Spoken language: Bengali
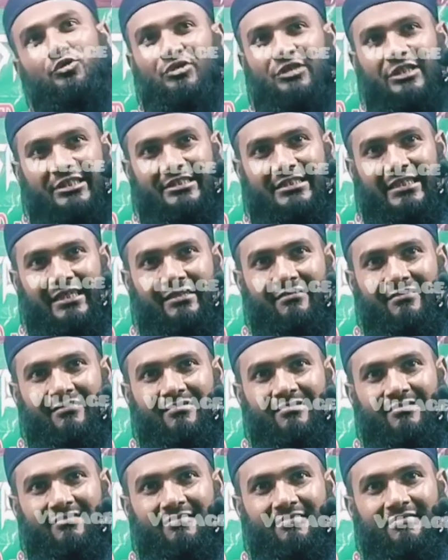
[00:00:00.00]
সৎ উদ্দেশ্যে
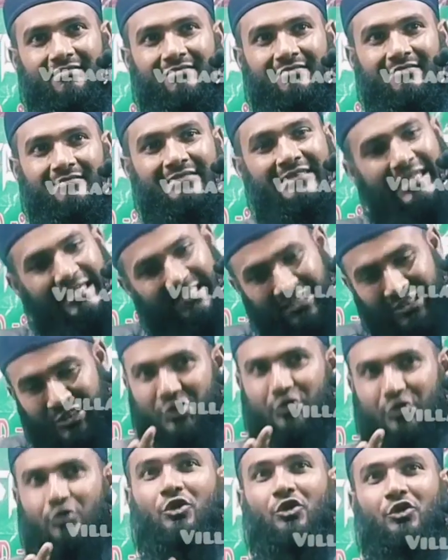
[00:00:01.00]
যে একটা
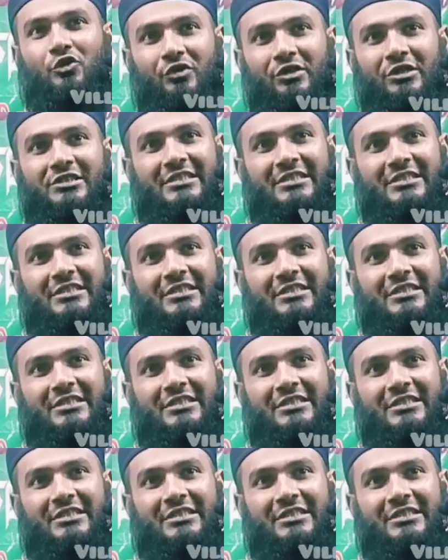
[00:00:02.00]
স্কুল